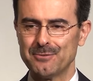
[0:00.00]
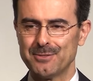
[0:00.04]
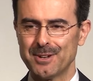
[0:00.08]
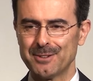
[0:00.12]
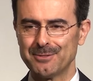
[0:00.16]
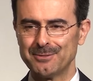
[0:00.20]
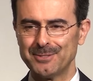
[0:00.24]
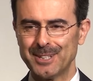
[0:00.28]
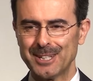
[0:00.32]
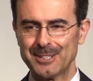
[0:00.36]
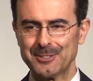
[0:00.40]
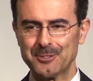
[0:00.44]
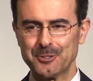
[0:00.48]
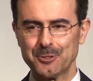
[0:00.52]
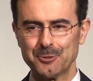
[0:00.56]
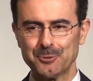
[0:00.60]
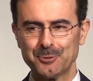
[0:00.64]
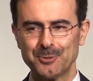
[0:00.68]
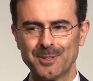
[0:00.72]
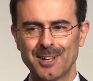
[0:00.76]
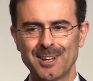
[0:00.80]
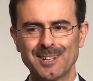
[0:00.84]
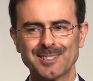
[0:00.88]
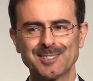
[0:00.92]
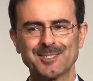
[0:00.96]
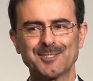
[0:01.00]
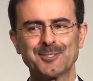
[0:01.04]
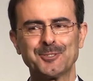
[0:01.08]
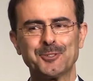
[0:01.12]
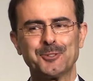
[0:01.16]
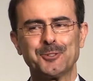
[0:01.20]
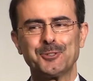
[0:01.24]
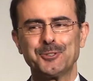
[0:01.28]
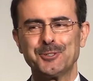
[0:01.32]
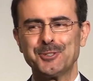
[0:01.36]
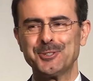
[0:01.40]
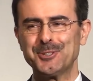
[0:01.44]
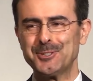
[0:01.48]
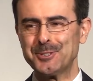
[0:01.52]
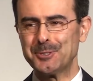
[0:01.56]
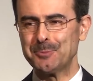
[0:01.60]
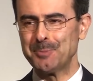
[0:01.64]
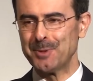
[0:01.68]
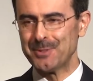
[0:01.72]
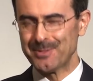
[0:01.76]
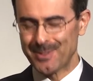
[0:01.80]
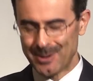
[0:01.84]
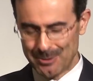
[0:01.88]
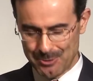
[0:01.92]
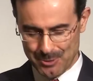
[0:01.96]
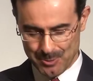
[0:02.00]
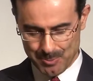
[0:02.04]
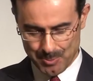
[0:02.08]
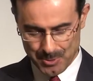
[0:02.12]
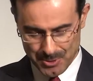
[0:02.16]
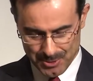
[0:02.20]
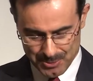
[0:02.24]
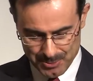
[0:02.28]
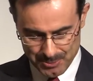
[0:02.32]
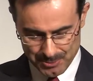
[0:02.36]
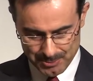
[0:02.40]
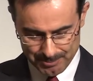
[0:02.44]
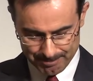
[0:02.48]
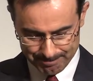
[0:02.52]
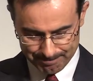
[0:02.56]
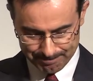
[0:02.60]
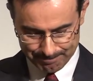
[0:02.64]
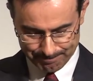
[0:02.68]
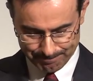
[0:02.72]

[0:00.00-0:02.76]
we wnętrzu nas coś śpiewało Bogu.